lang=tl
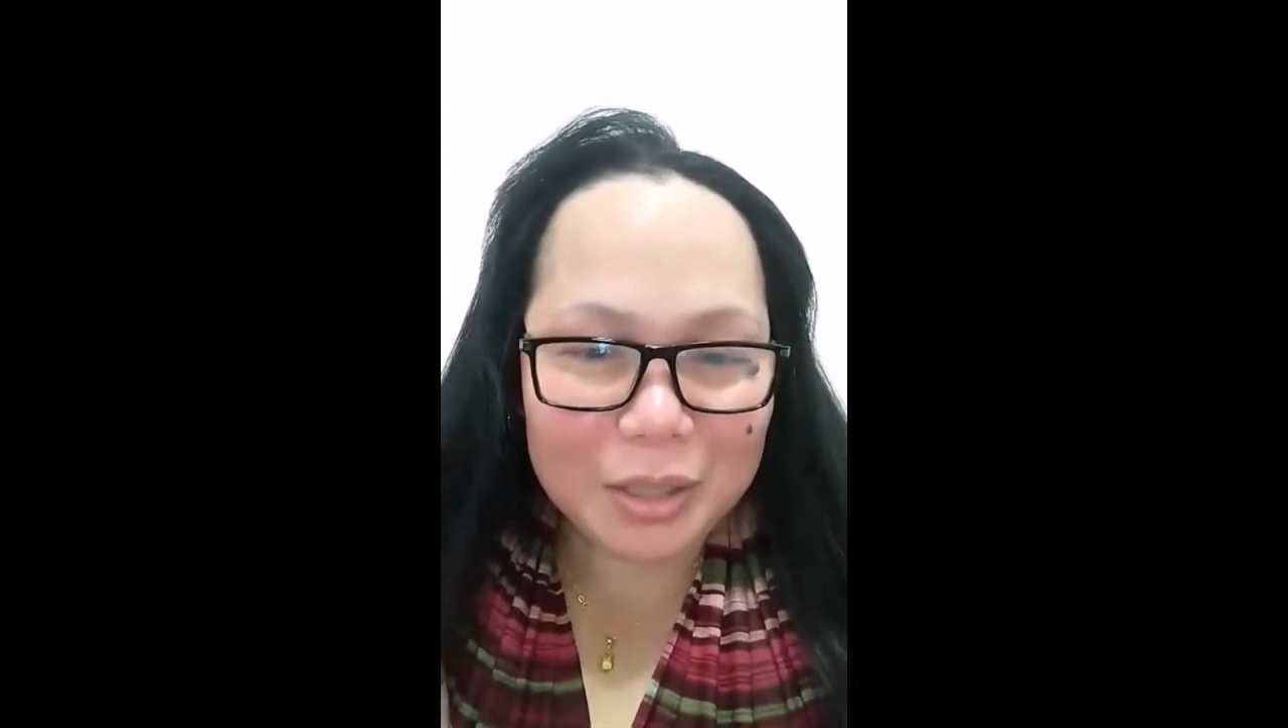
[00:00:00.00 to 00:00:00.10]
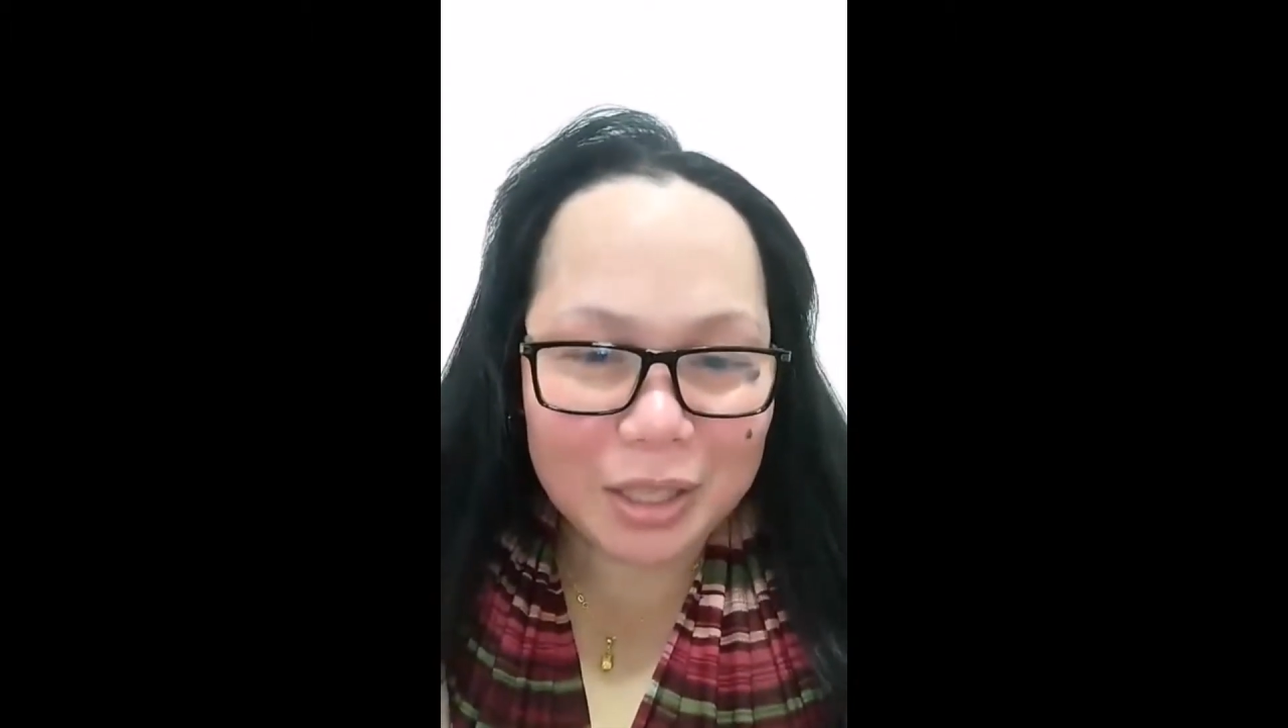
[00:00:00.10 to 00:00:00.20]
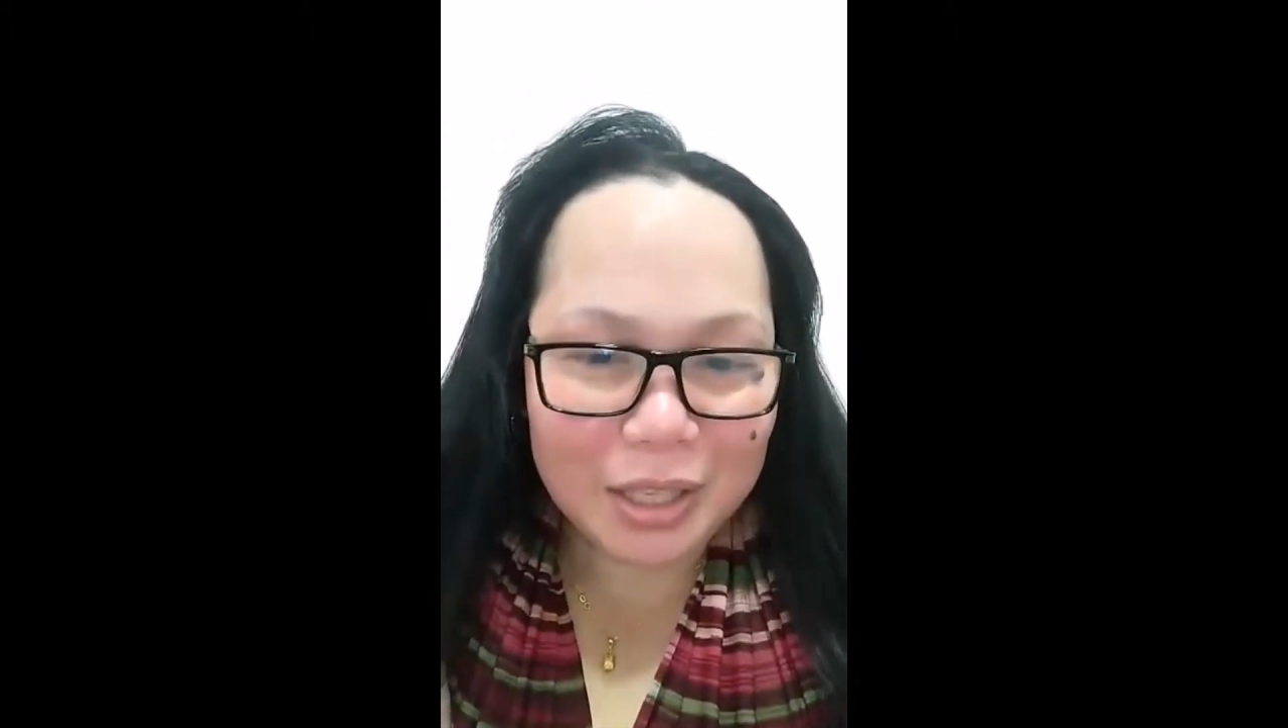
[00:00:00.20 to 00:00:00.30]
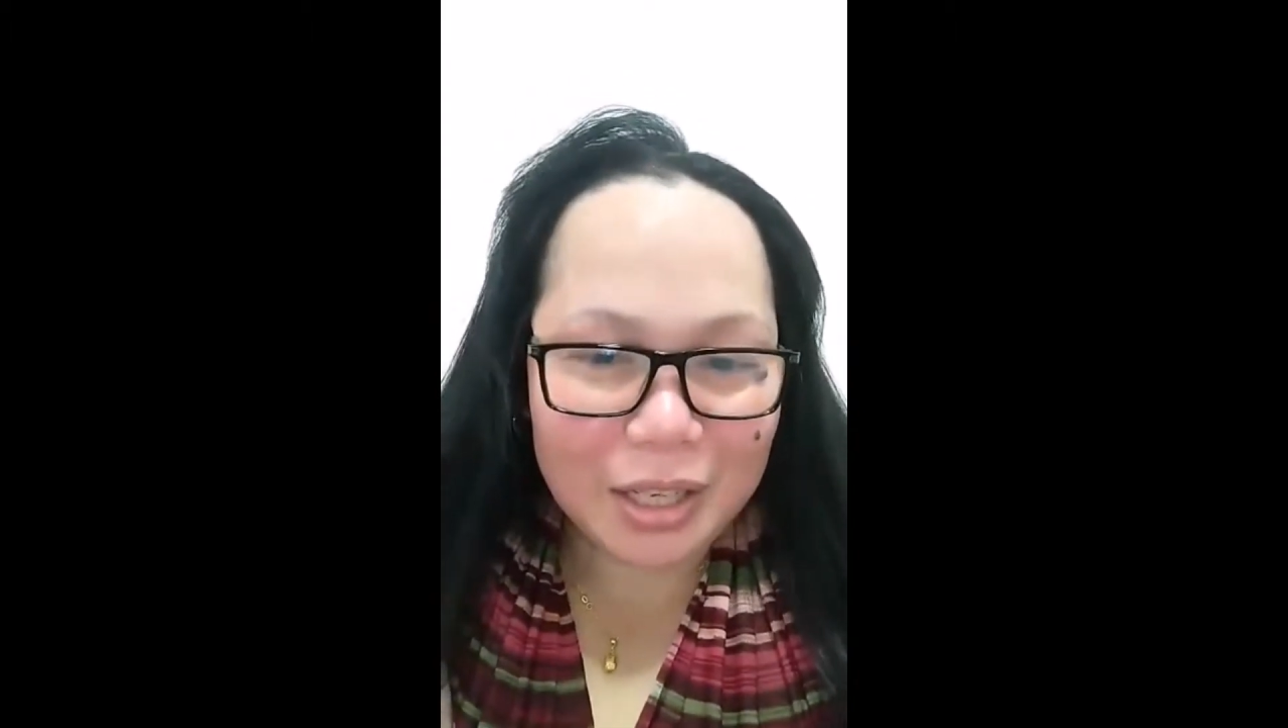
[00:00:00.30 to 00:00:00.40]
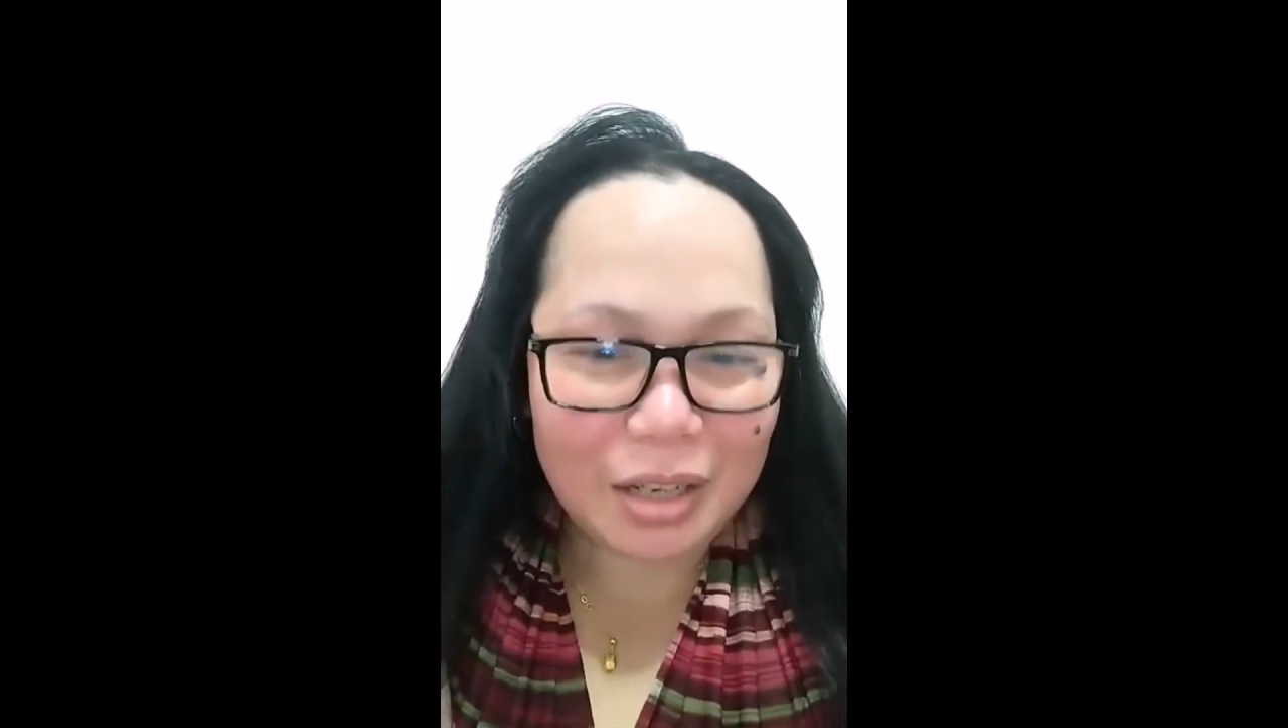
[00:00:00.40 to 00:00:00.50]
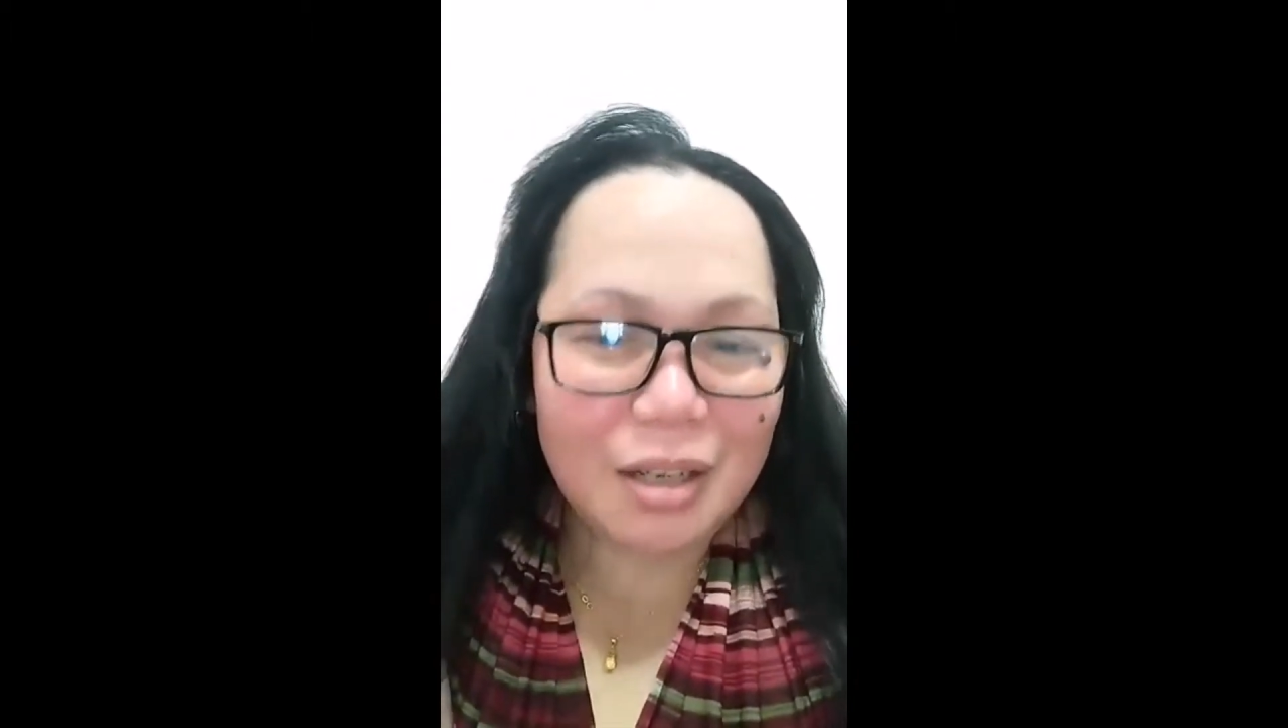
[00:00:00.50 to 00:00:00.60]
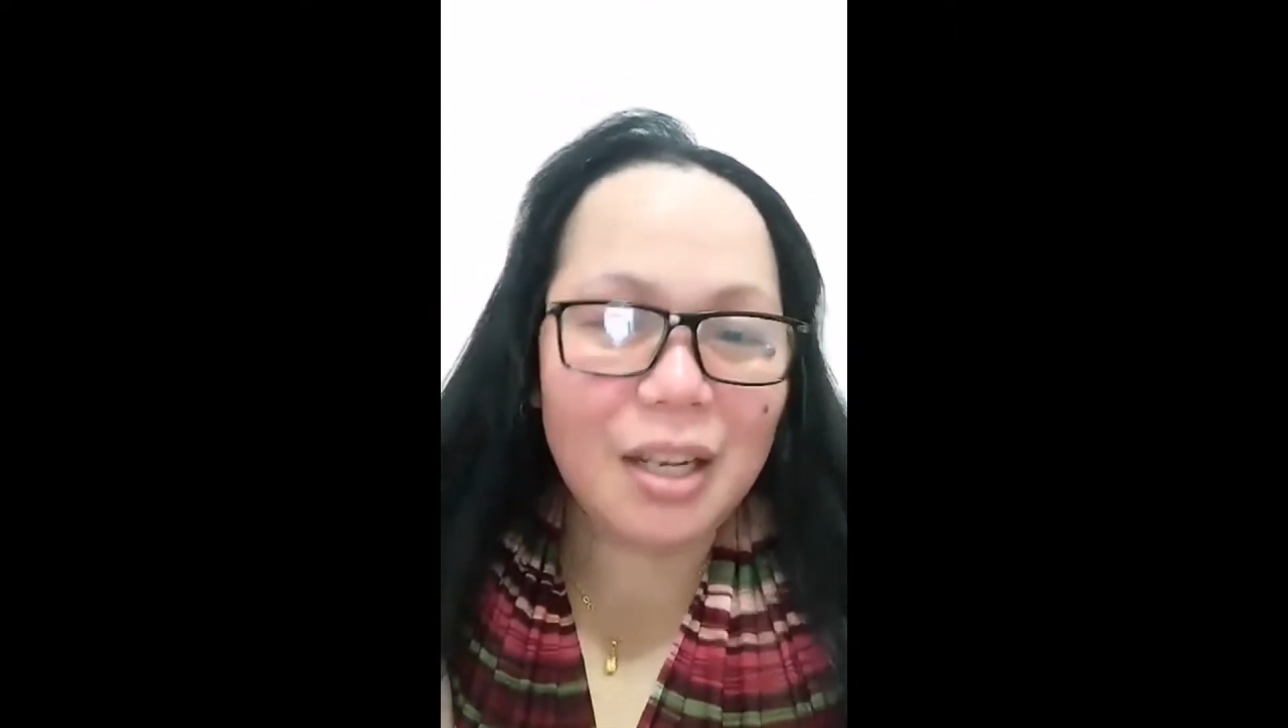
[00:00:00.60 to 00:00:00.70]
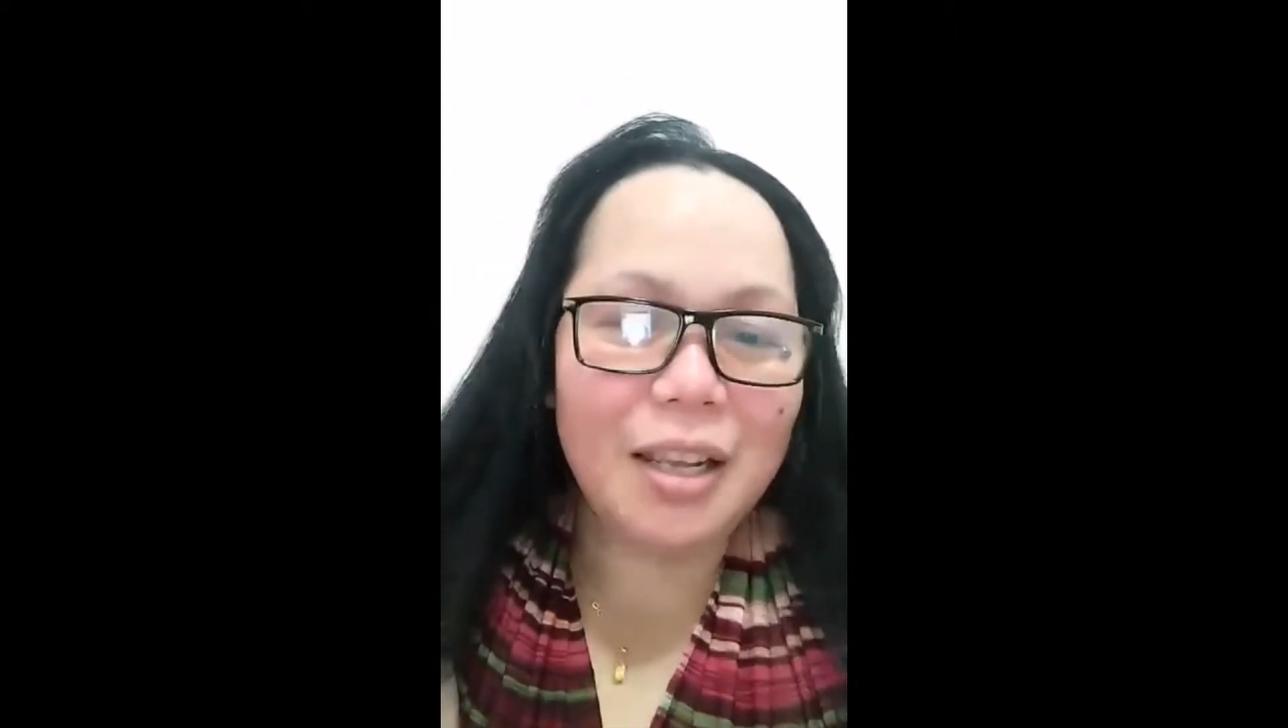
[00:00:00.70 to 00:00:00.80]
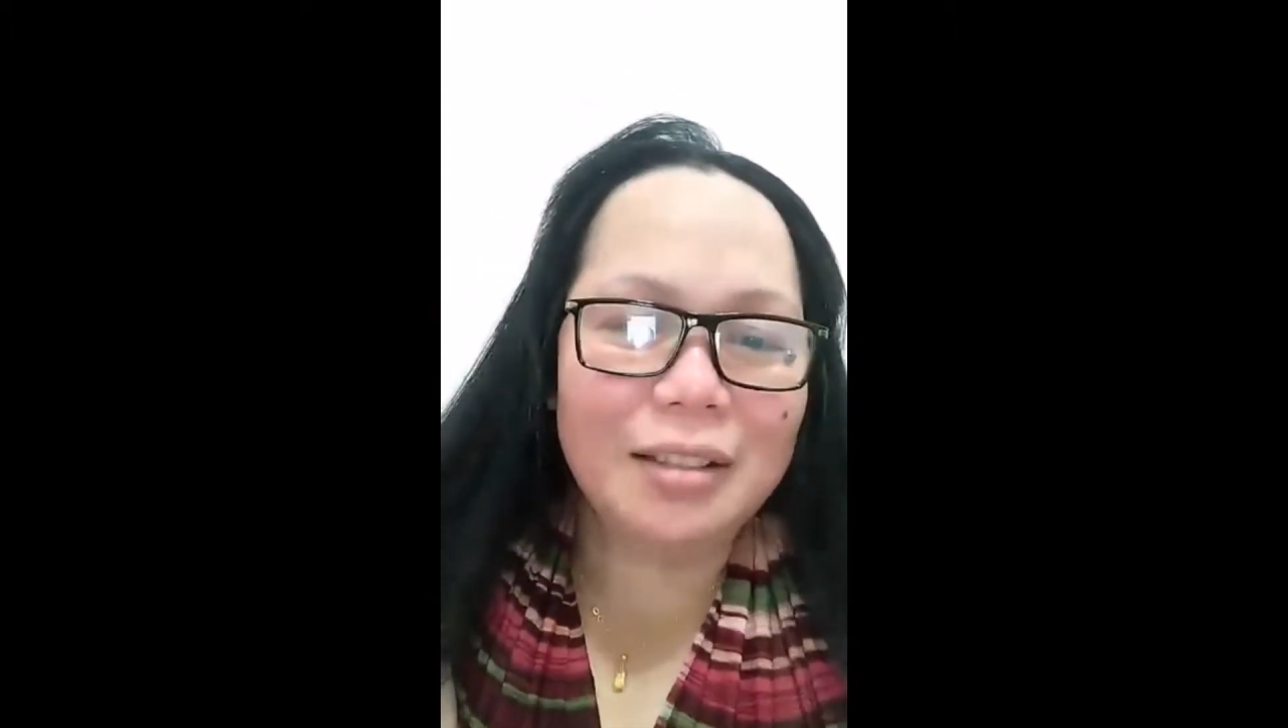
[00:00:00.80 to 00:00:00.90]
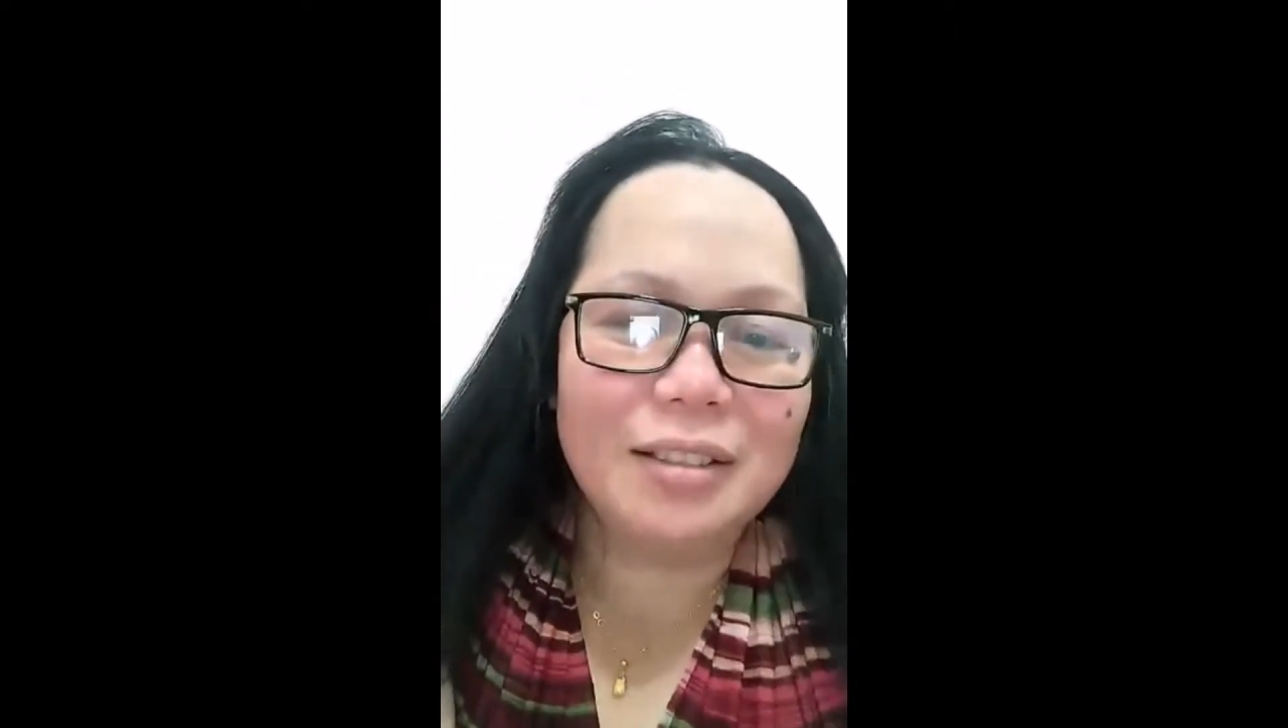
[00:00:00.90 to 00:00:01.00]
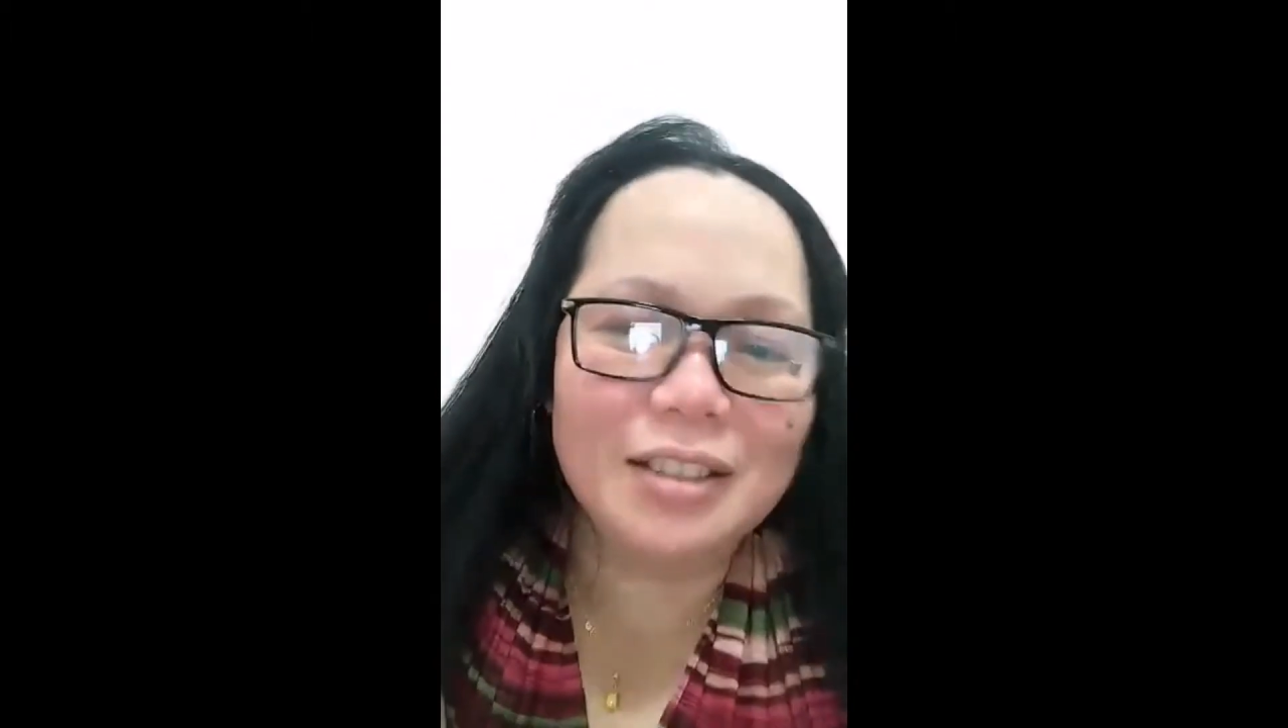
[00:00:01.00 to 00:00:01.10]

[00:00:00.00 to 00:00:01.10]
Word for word: nga nakarelate